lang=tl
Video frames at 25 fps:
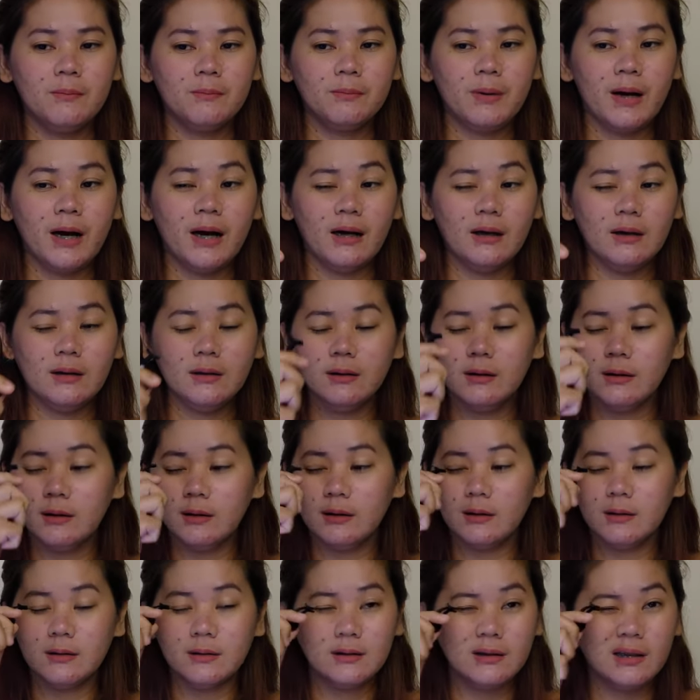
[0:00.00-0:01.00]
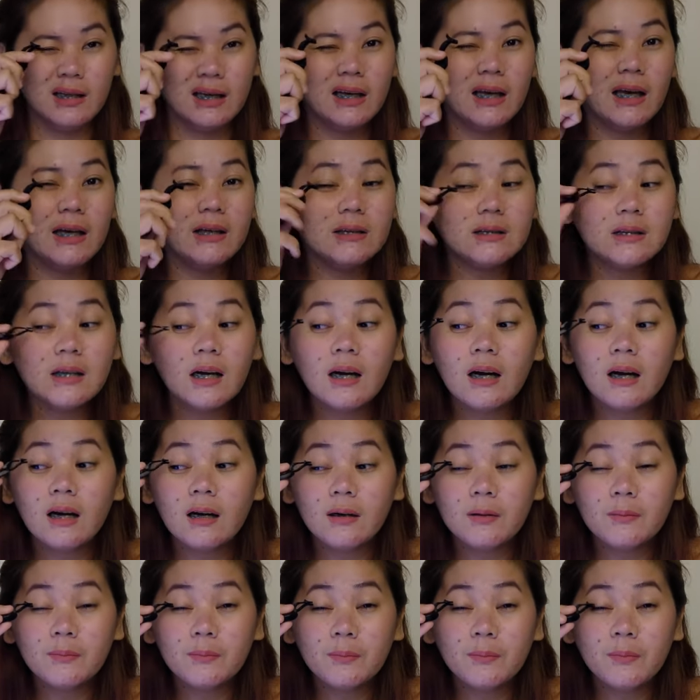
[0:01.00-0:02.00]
pang lagay sa